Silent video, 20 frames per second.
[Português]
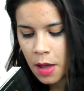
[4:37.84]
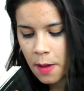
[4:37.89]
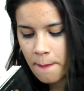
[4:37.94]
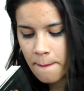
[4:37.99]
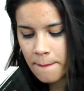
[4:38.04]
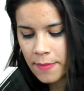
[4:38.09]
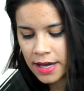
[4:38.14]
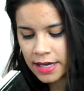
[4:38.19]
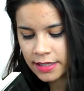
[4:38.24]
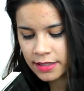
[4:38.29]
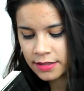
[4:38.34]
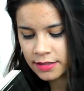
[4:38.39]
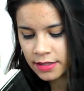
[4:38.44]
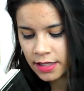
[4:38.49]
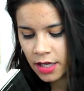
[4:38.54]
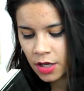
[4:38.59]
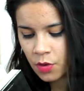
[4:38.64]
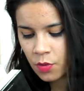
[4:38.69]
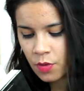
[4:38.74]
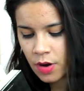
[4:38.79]
mas
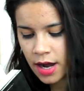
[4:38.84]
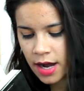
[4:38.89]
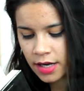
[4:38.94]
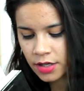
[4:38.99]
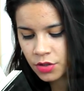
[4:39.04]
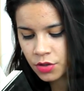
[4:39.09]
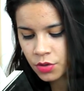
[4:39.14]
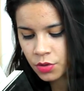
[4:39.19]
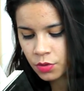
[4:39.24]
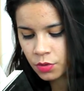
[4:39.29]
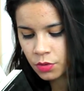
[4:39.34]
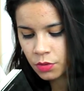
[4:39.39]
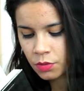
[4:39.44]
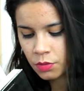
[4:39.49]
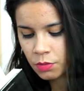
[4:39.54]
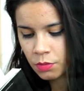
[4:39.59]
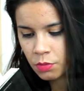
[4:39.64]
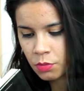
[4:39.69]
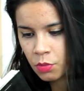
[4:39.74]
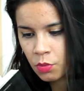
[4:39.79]
eu acho
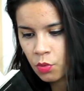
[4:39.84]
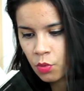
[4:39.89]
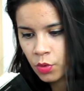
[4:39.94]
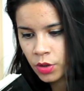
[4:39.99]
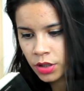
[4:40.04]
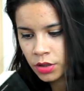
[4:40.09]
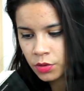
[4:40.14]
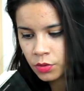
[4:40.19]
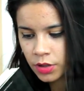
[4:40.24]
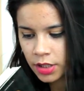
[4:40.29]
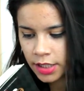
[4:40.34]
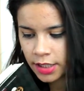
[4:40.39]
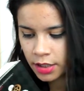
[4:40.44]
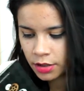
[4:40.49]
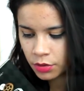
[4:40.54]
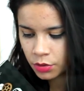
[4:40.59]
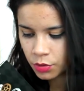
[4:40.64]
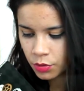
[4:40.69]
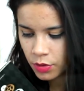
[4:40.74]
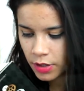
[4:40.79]
muito
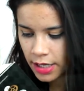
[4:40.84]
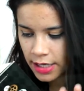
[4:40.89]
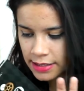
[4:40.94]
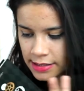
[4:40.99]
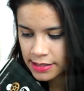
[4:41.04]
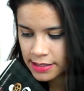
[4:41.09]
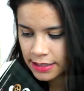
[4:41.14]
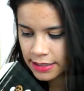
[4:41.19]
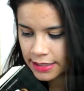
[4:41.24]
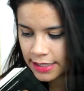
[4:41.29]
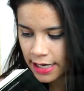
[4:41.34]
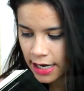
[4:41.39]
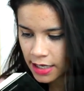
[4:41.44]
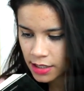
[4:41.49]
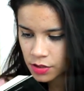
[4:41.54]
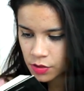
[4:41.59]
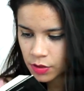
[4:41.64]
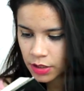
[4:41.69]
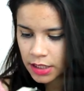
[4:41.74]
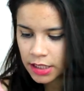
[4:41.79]
lindo esse
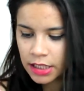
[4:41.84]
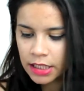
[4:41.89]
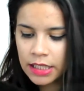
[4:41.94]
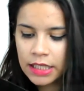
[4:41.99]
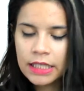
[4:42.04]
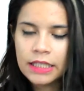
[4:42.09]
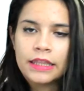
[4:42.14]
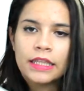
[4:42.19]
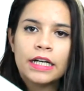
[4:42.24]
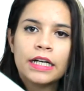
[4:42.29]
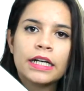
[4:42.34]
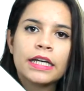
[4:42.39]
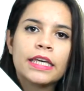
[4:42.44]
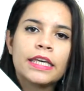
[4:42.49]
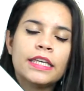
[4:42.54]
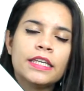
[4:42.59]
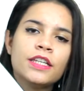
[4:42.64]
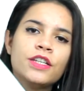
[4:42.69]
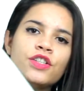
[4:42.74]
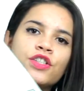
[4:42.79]
traço aqui em nanquim,